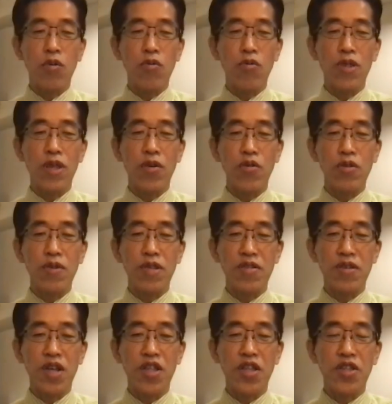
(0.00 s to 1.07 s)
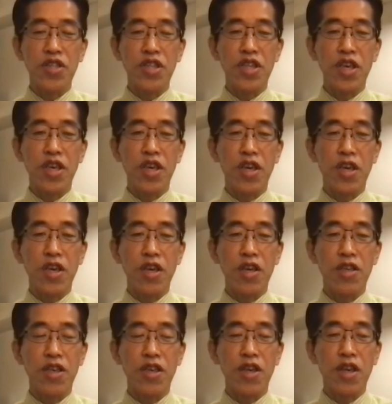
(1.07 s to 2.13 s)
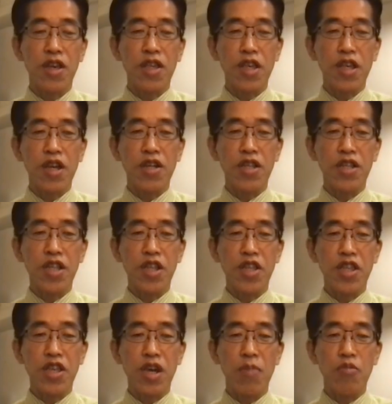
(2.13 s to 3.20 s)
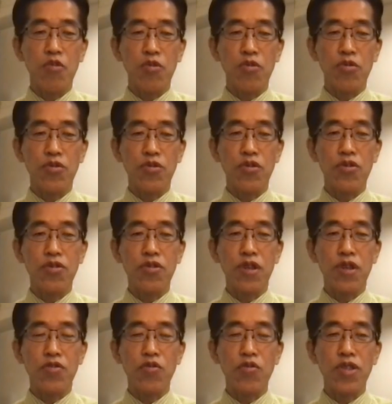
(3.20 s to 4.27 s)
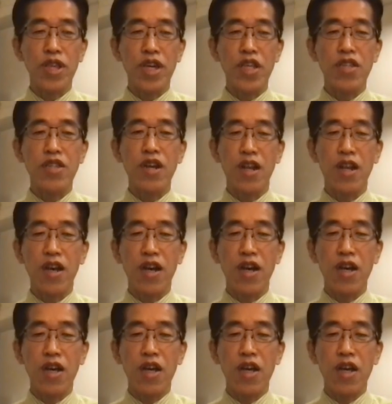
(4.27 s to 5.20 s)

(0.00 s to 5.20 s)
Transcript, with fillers: コーナーを織り交ぜる形で、えー、しっかり正しいアプローチをするっていうのはすごい大事だから、